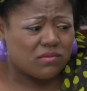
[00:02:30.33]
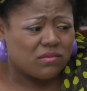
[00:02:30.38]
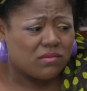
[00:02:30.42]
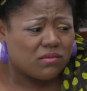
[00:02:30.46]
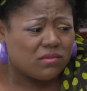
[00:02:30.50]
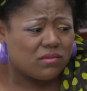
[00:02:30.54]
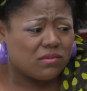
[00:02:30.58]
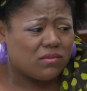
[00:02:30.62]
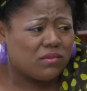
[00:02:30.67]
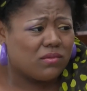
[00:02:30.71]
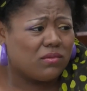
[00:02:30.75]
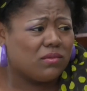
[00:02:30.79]
nos va
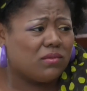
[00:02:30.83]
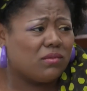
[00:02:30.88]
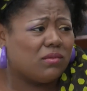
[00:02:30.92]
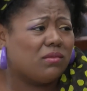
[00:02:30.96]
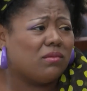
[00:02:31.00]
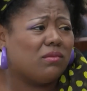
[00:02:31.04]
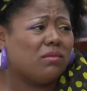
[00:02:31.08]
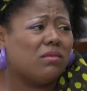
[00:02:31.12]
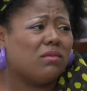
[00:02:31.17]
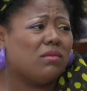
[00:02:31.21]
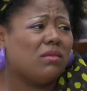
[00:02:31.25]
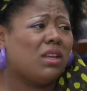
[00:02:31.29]
a
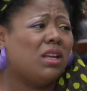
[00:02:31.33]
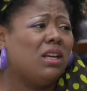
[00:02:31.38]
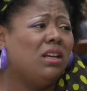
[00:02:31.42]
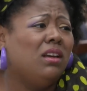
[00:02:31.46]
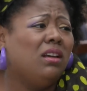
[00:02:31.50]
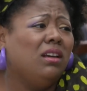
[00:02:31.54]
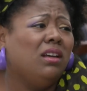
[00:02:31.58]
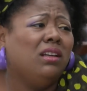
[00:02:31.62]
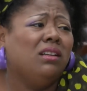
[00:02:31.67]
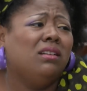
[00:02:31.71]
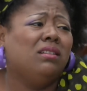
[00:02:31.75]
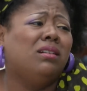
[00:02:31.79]
compensar en el
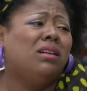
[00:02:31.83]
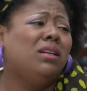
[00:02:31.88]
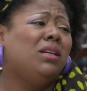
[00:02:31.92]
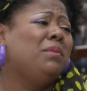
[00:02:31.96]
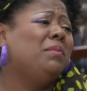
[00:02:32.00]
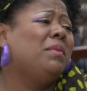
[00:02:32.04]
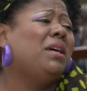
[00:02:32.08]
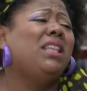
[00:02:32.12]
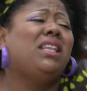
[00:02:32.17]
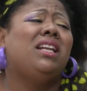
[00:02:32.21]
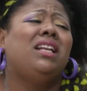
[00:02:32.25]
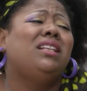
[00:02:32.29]
cielo. Ay,
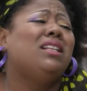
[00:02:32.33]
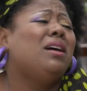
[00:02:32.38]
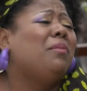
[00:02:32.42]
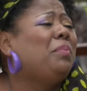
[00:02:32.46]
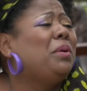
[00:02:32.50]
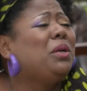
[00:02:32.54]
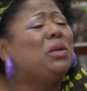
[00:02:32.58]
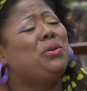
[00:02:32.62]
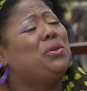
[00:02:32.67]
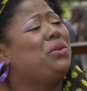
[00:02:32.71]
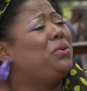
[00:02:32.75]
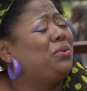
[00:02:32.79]
madrina,
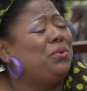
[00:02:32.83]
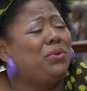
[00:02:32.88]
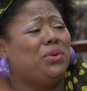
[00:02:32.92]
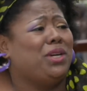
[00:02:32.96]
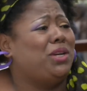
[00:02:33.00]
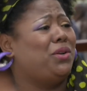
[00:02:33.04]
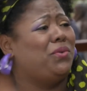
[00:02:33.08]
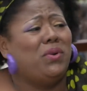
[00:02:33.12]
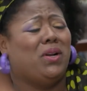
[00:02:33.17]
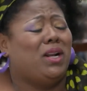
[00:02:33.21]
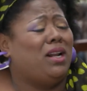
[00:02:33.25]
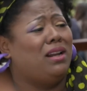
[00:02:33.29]
pero yo no
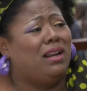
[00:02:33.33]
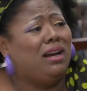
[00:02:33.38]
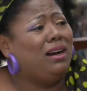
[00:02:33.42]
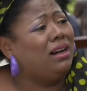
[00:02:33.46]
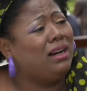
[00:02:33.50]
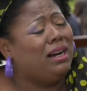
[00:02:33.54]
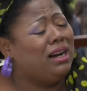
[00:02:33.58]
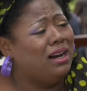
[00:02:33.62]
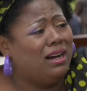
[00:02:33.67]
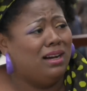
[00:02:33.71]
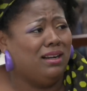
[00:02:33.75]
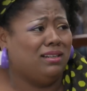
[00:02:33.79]
quiero ir a la
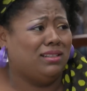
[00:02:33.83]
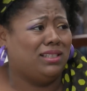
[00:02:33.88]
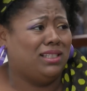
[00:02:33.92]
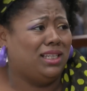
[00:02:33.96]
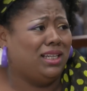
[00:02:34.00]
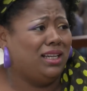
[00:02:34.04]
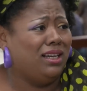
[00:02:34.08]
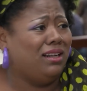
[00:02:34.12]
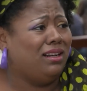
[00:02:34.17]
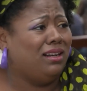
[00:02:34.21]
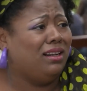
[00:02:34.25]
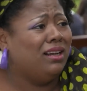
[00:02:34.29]

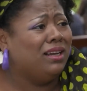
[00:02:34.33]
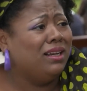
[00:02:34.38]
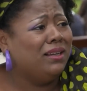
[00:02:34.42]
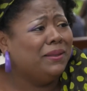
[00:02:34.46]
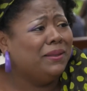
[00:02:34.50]
cárcel.